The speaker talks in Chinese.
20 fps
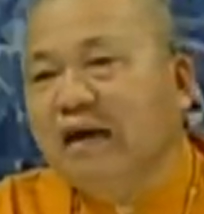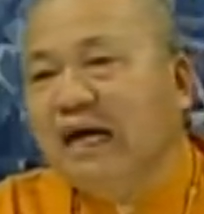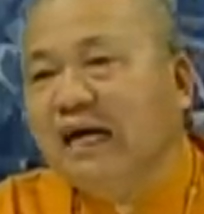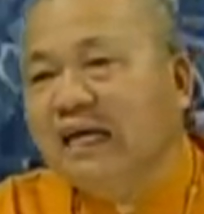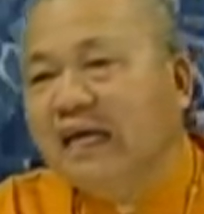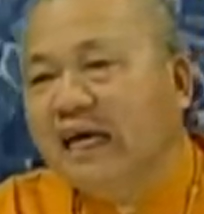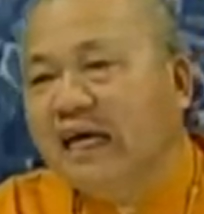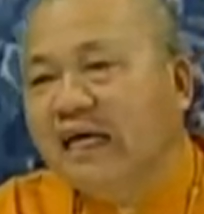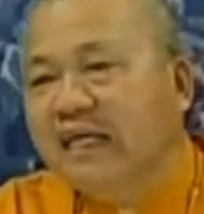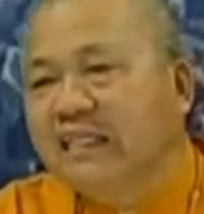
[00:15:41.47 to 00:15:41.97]

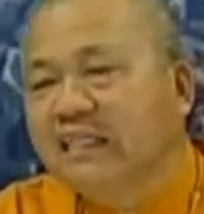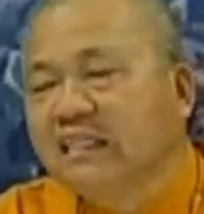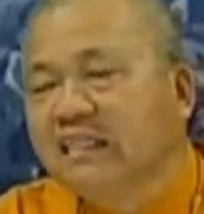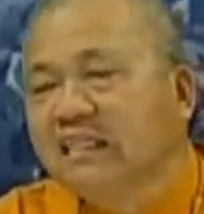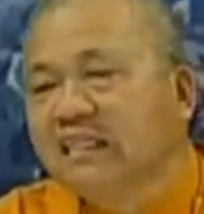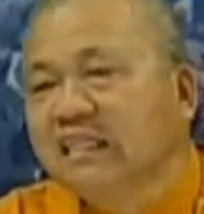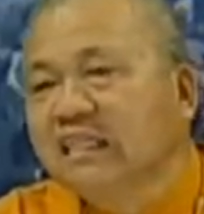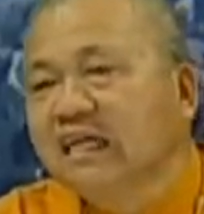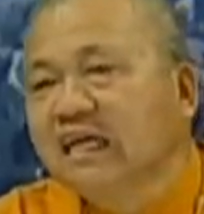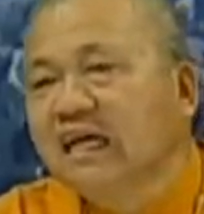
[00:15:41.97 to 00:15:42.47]
八
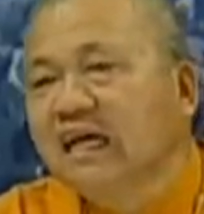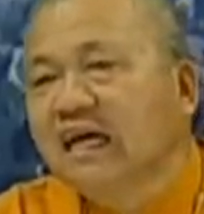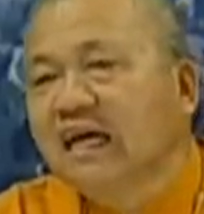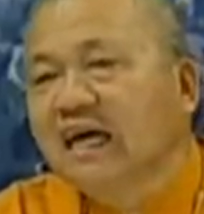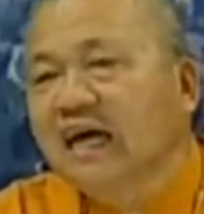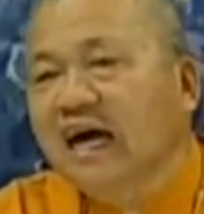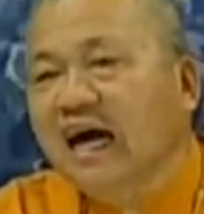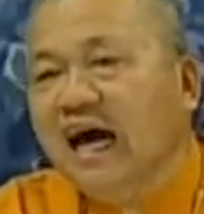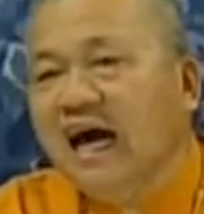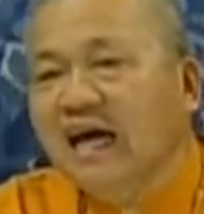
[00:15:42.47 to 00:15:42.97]
年
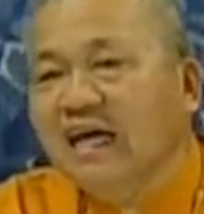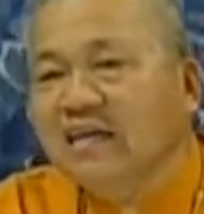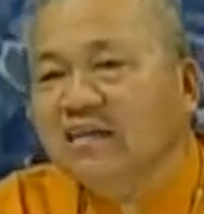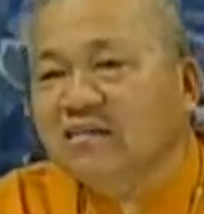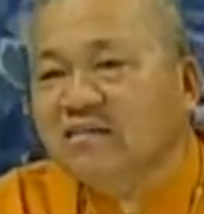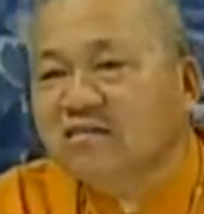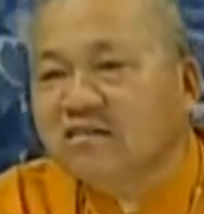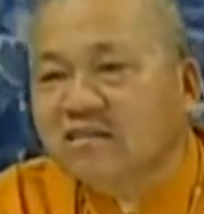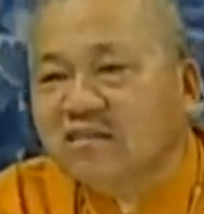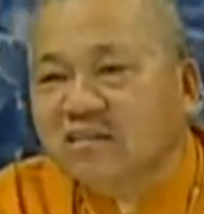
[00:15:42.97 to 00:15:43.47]

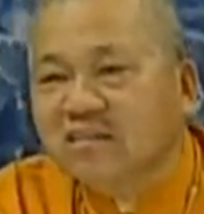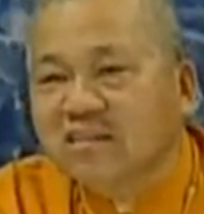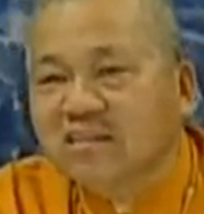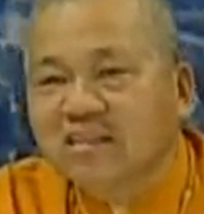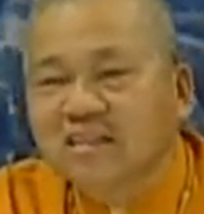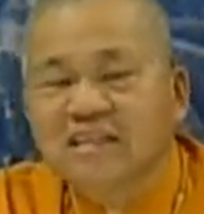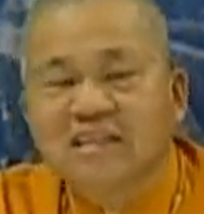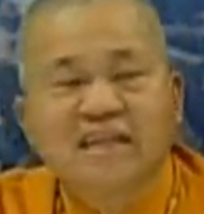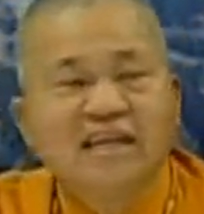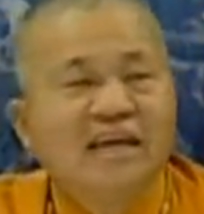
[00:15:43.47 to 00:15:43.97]
开
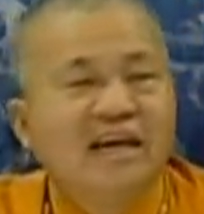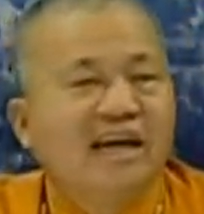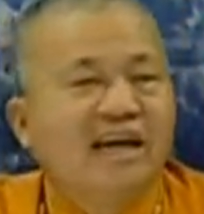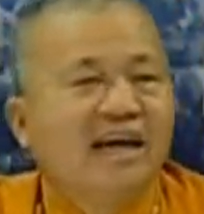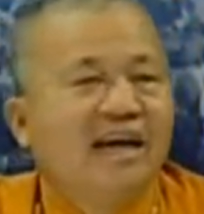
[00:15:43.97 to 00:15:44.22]
始